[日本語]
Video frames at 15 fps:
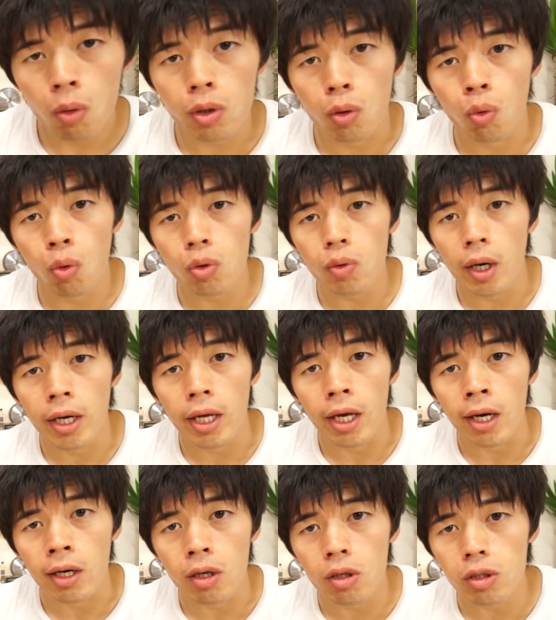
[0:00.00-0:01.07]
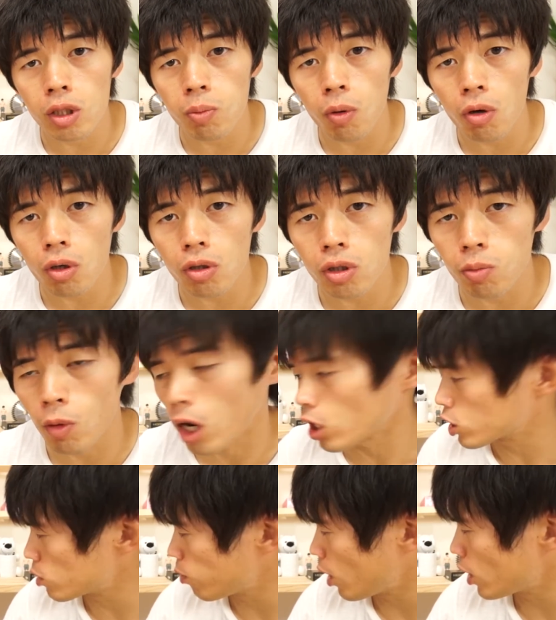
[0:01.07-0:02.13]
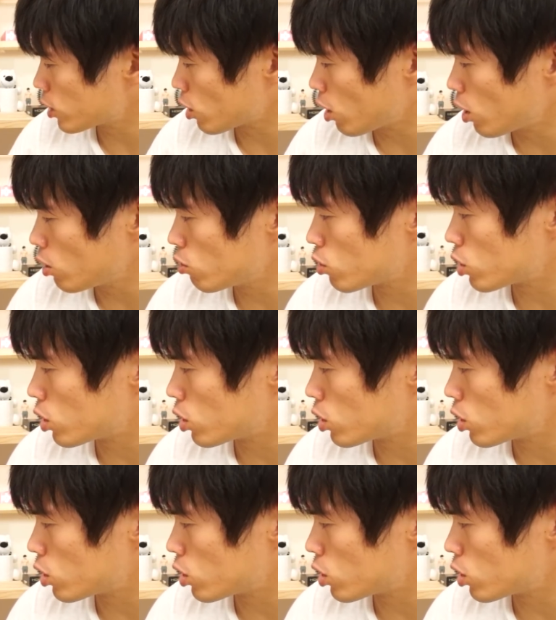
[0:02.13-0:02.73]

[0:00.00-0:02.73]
ほんで今度はね、Xbox も発売される